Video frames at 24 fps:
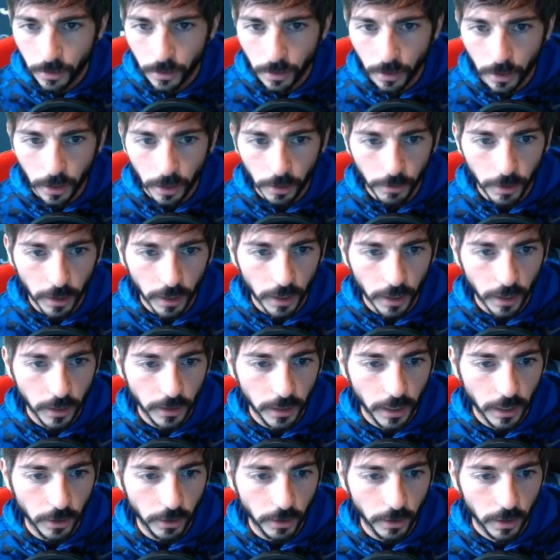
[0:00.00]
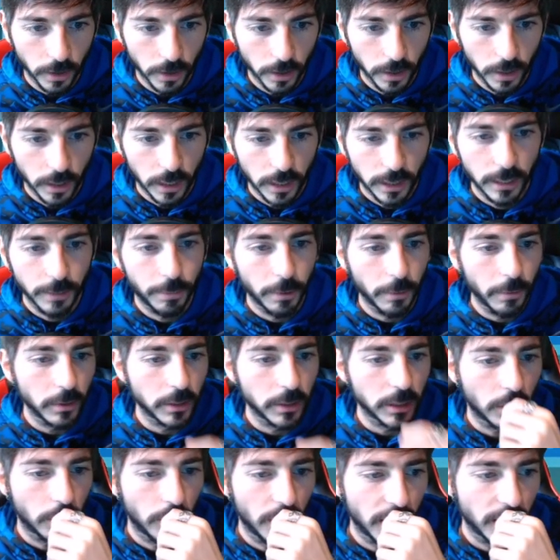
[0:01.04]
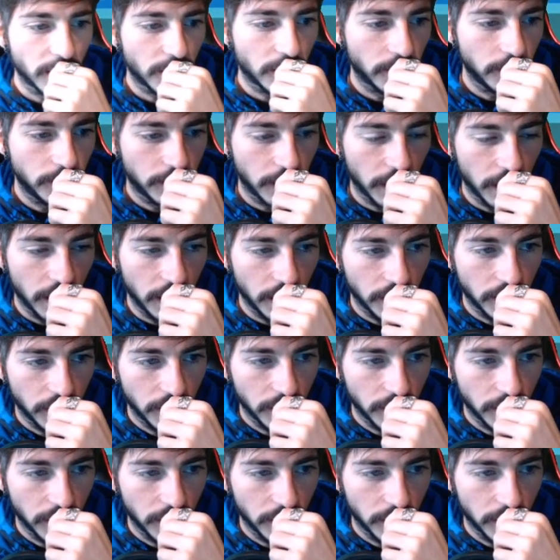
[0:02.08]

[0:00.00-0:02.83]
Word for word: Quiero ver el calendario. Después vamos a jugar contra